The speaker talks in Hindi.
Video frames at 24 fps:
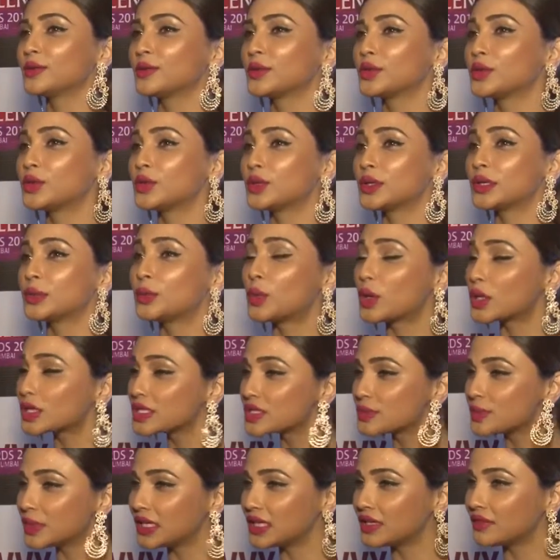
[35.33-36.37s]
उनको
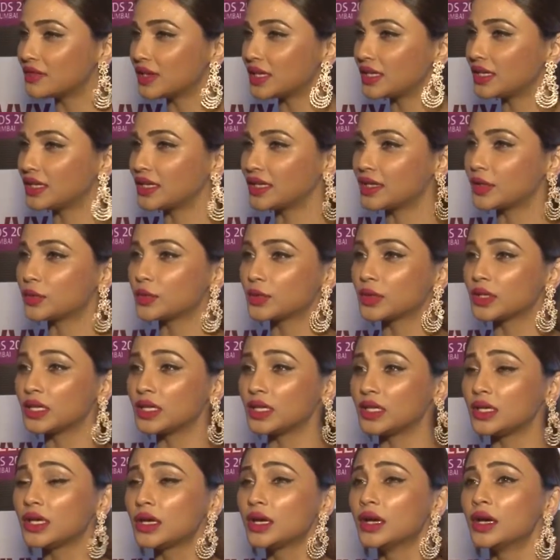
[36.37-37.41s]
अवार्ड्स मिलने वाले हैं
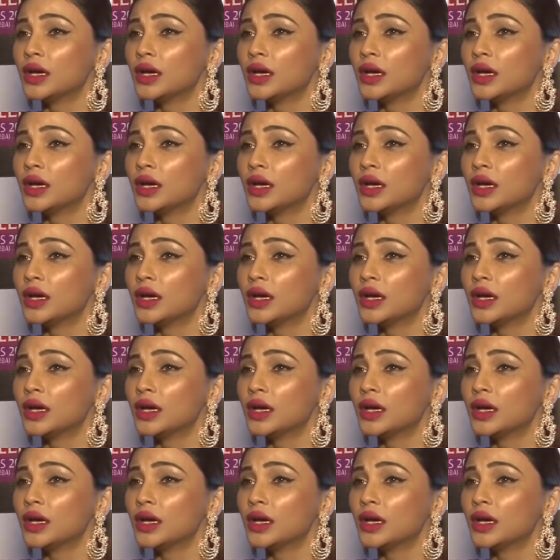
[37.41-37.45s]
उनकी